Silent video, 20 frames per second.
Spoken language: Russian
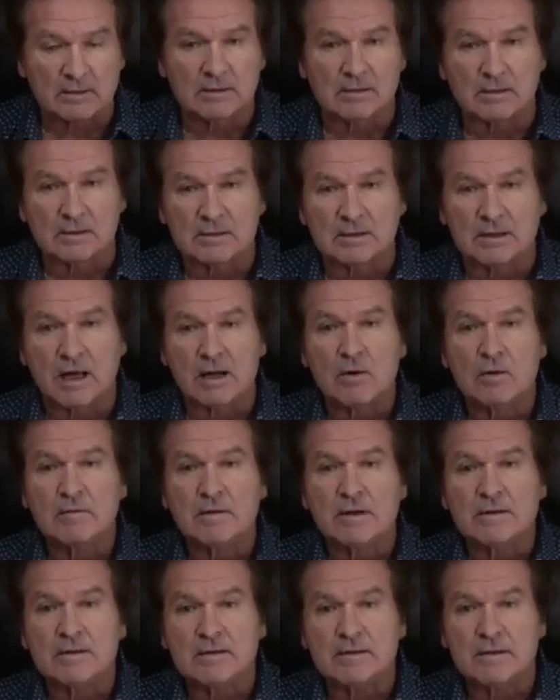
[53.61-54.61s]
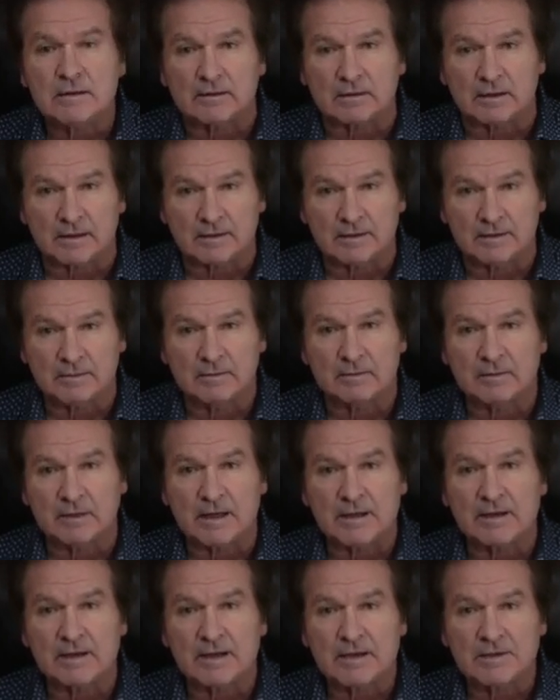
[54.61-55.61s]
здоровые силы в
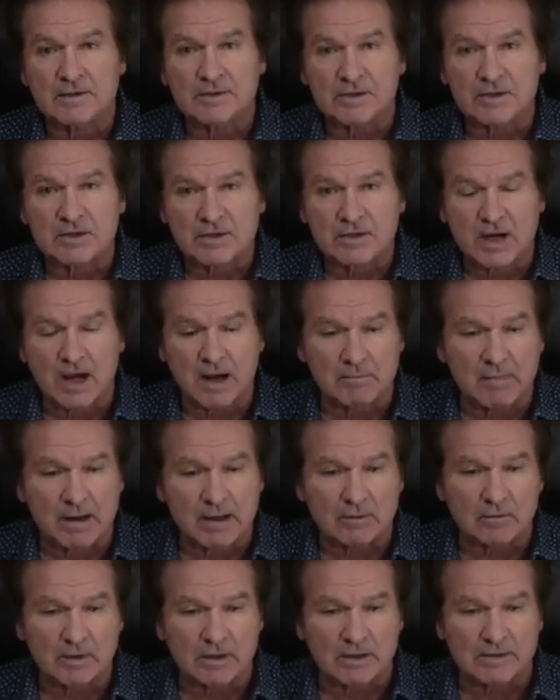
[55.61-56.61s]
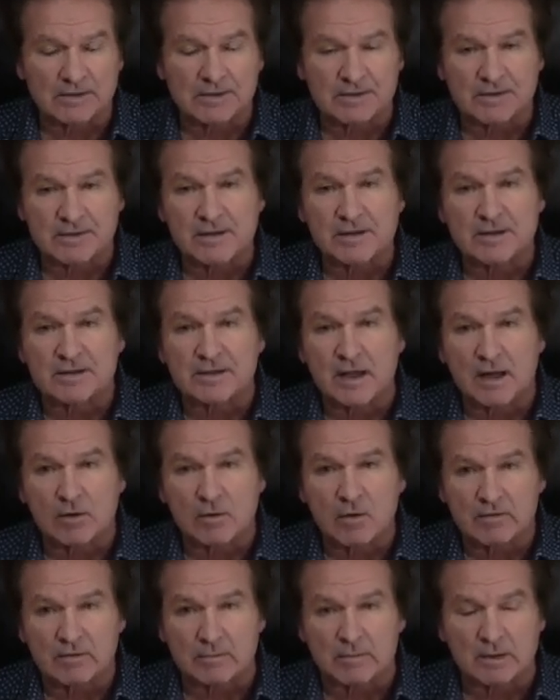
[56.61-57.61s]
Конгрессе США боролись с
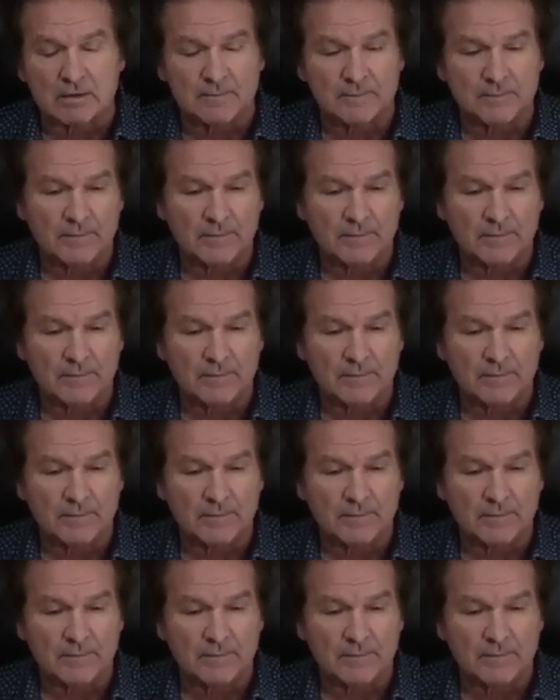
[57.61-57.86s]
нездоровыми